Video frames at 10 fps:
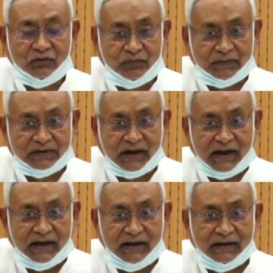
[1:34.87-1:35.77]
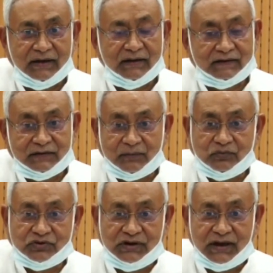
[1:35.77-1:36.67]
उपलब्ध कराया है सब
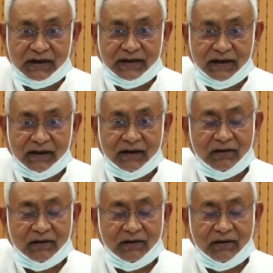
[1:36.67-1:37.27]
कुछ किया गया